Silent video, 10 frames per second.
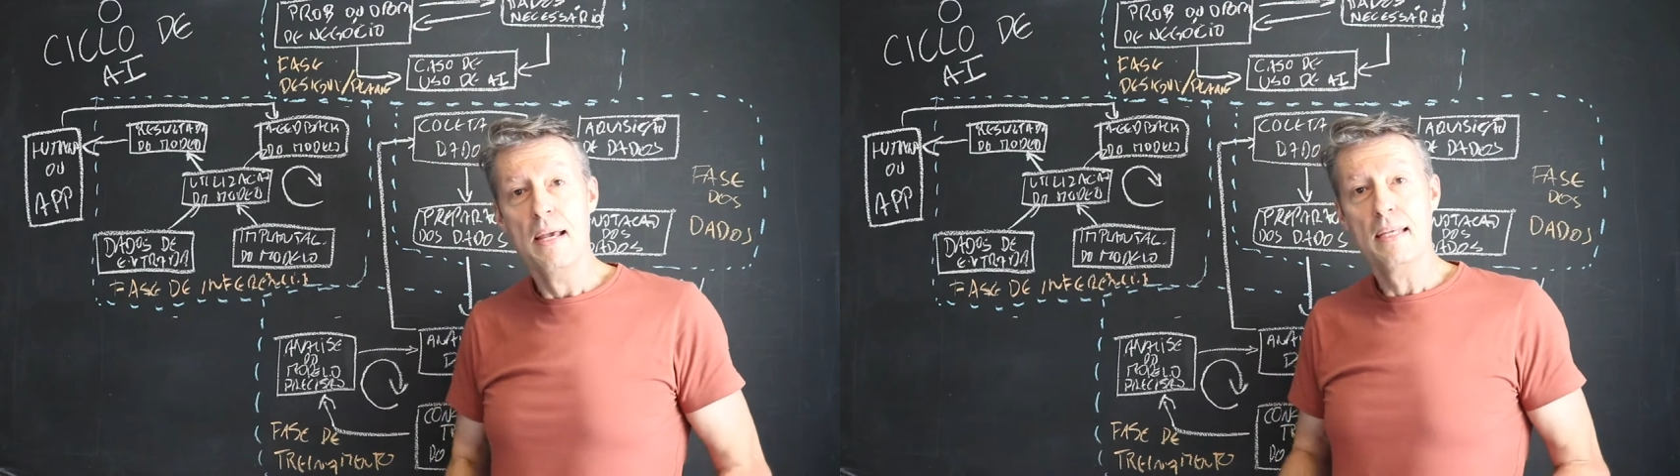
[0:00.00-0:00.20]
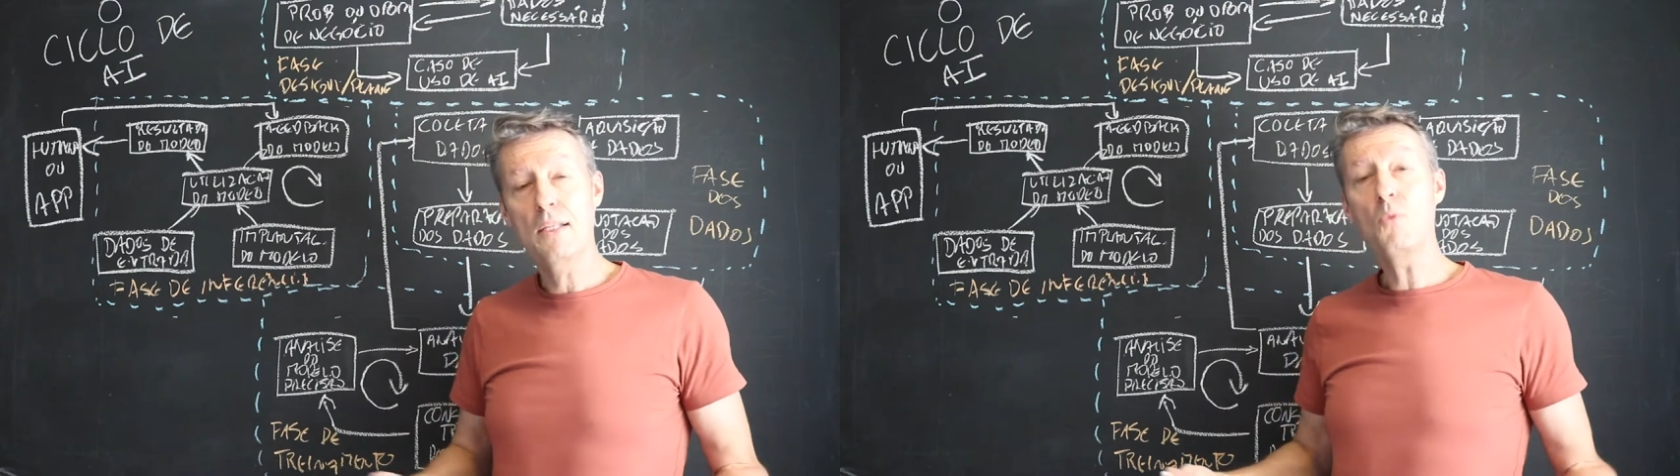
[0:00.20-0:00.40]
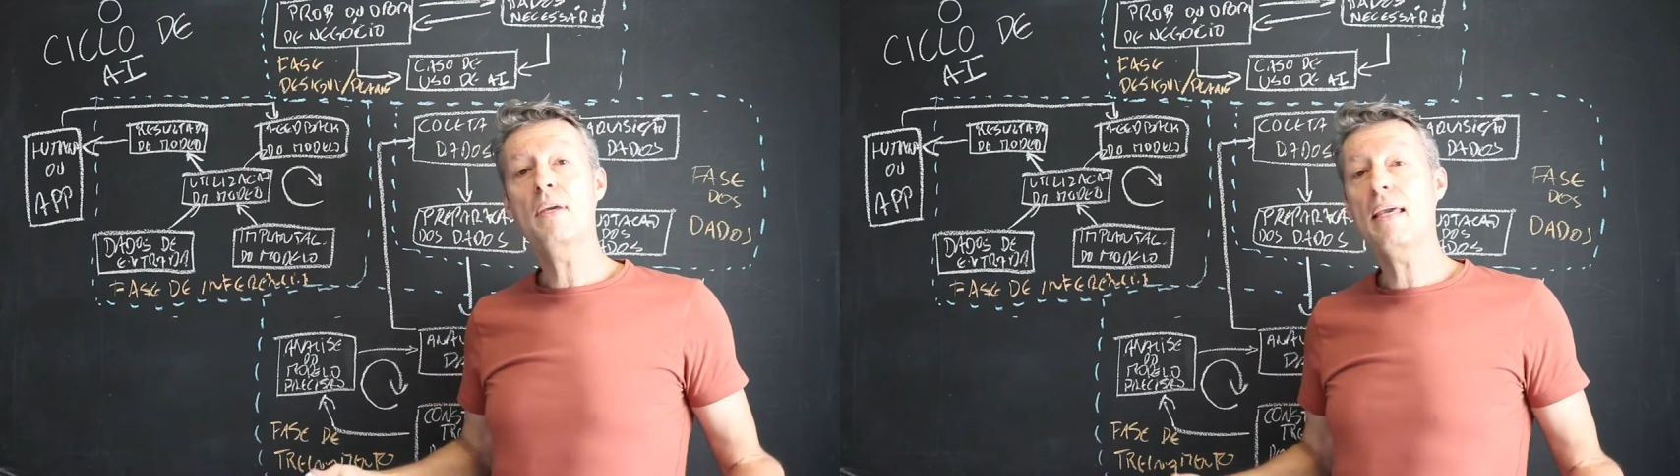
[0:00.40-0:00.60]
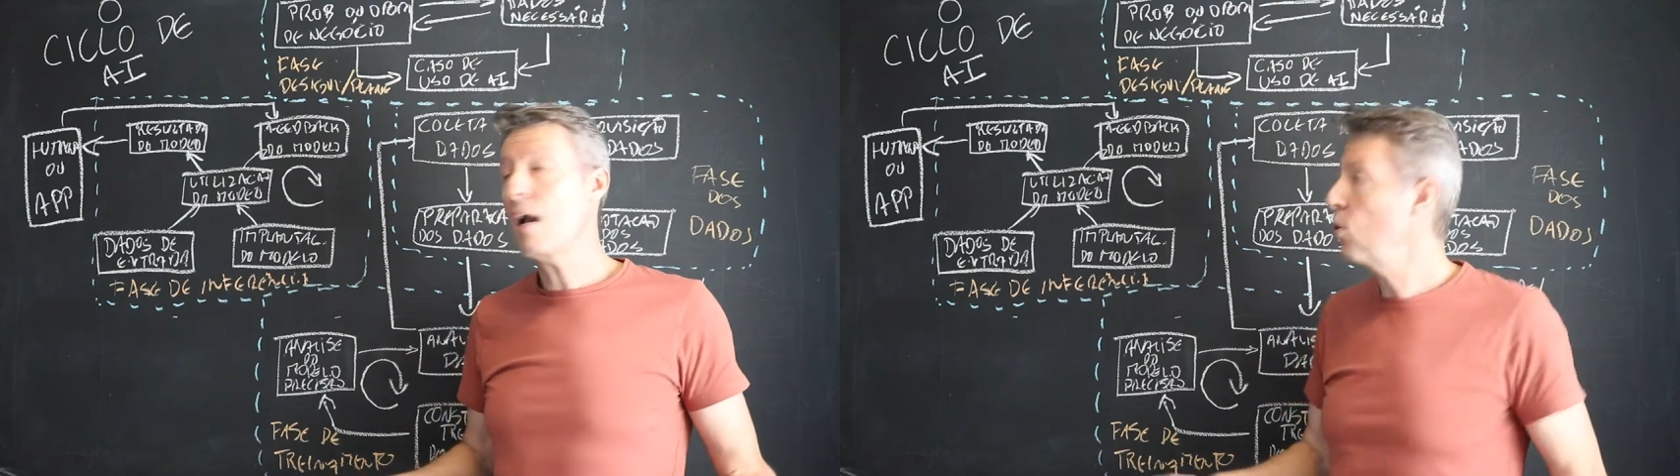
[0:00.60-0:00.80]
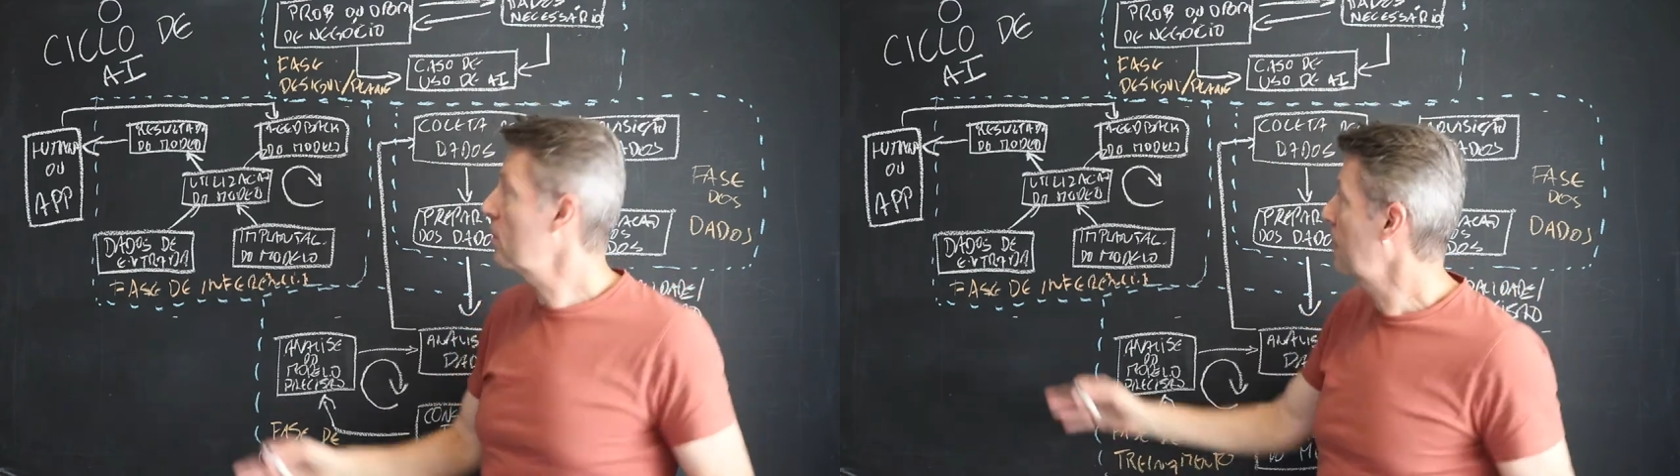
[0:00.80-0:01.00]
Então, o que, que
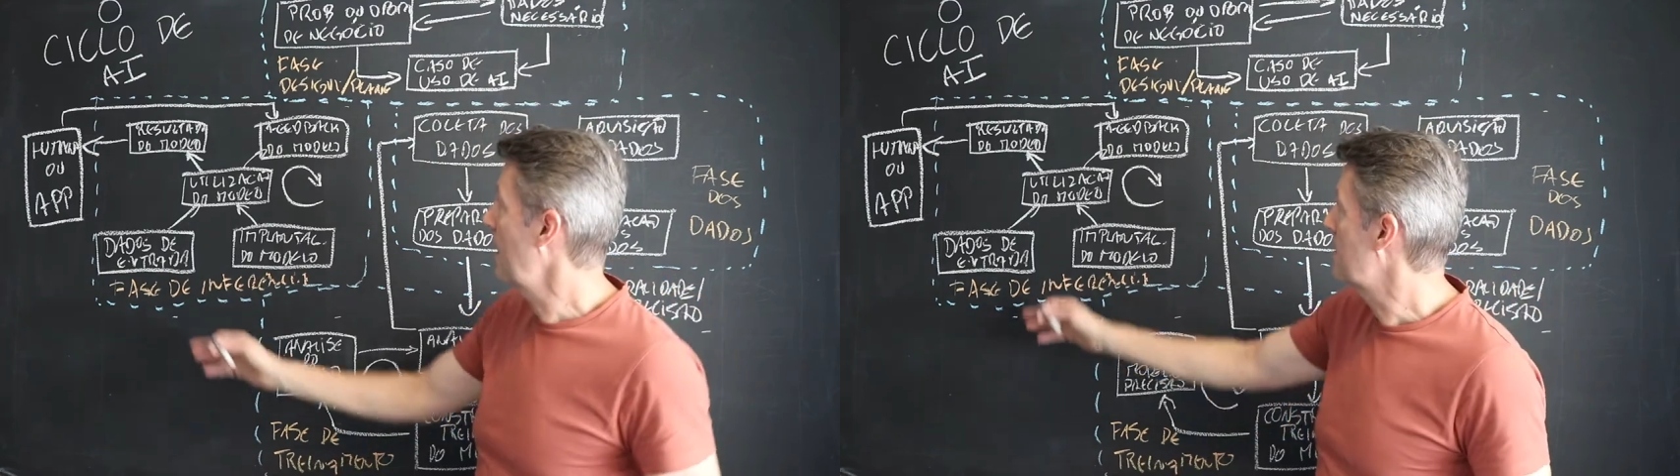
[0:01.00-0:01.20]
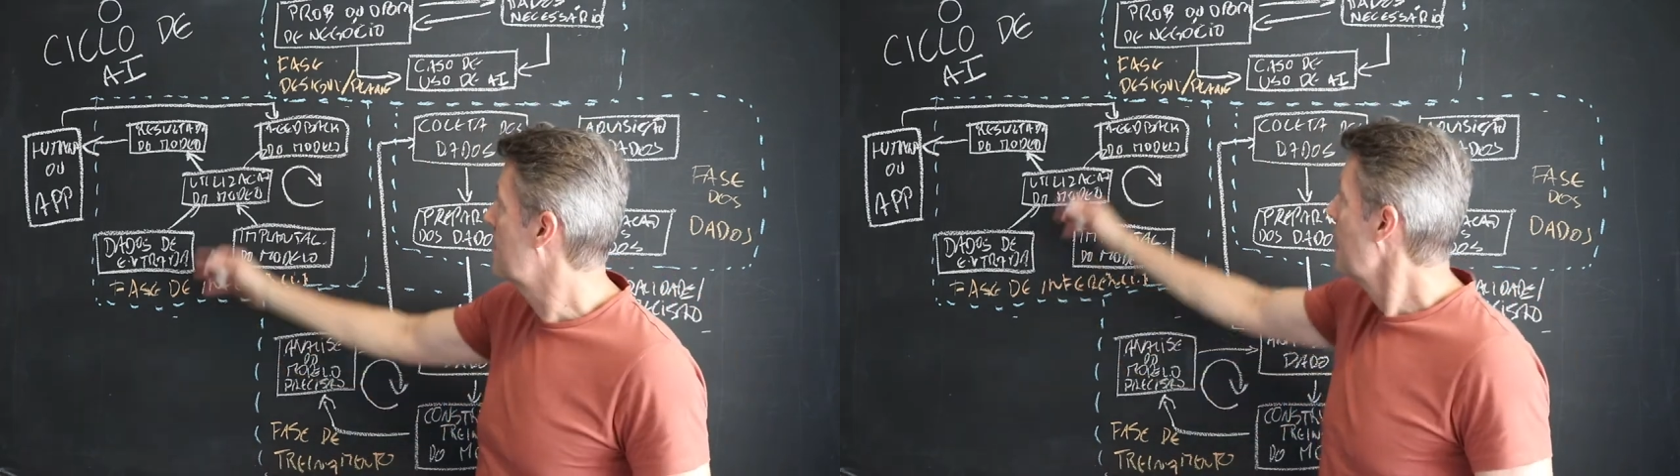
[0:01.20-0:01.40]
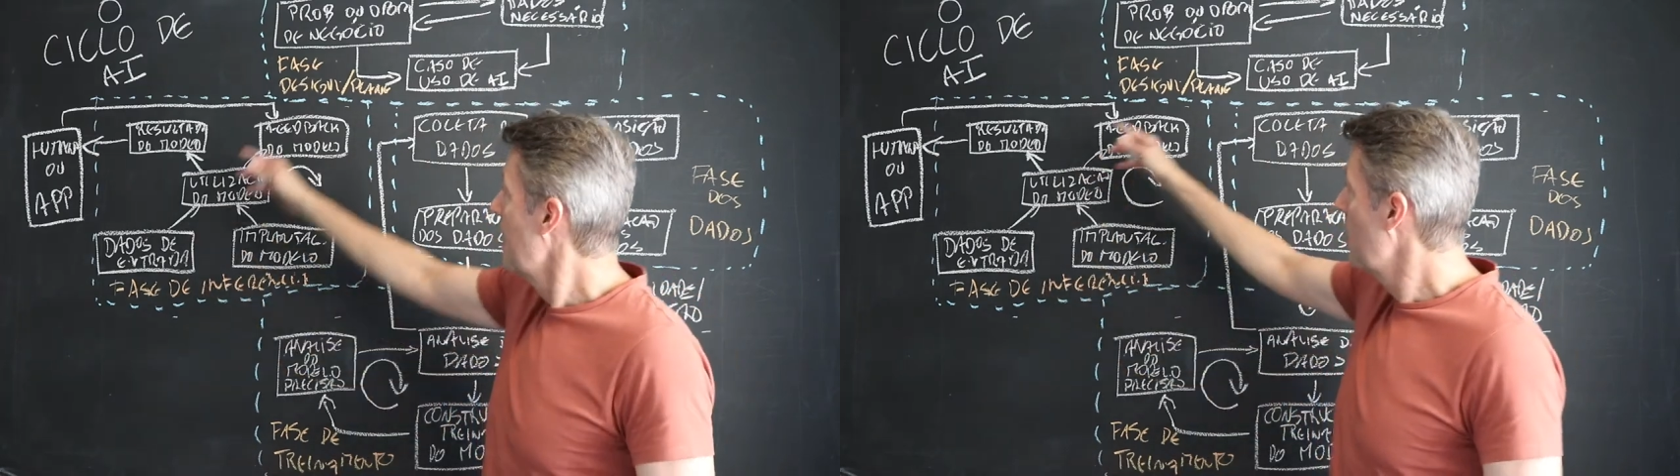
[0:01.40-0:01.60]
acontece?